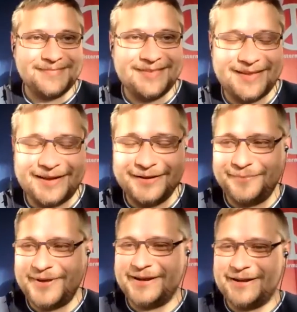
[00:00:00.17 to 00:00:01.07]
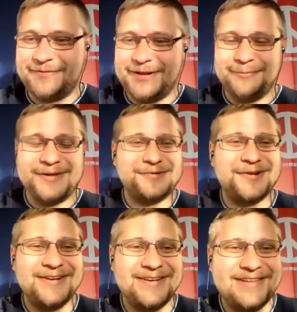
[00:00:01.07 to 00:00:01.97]
Danke, Bernhard. Wenn du hier
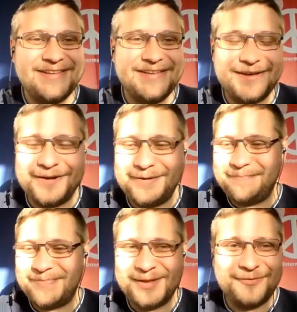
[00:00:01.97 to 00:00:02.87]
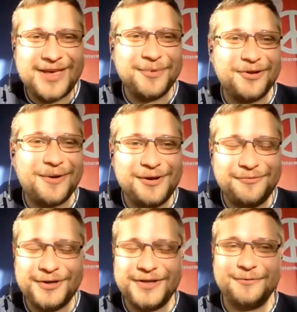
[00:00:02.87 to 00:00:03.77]
schon die ähm, Werbetrommel
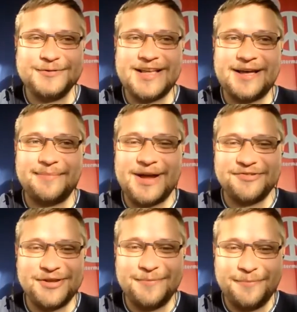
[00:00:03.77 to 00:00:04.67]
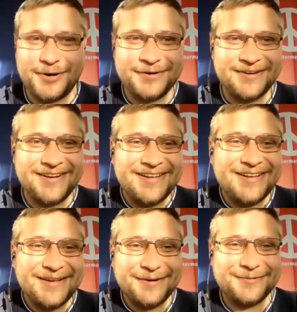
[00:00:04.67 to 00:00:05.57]
für den Ostermarsch in Bonn
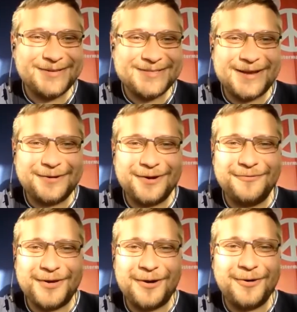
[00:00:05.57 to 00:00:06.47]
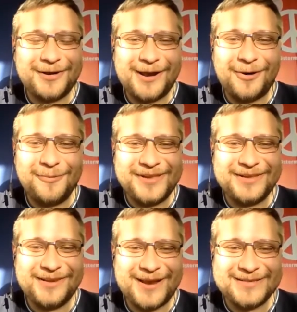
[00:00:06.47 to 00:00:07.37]
rührst, dann können wir auch, glaube ich,
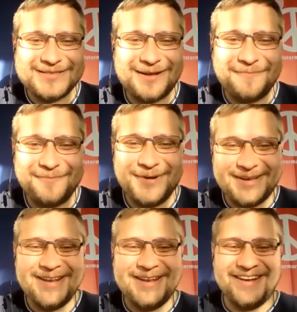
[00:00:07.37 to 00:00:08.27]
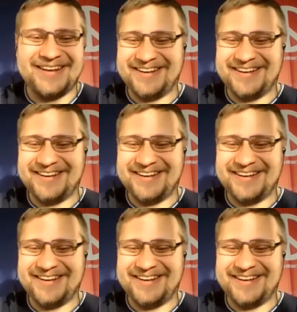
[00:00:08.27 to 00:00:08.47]
langsam beginnen.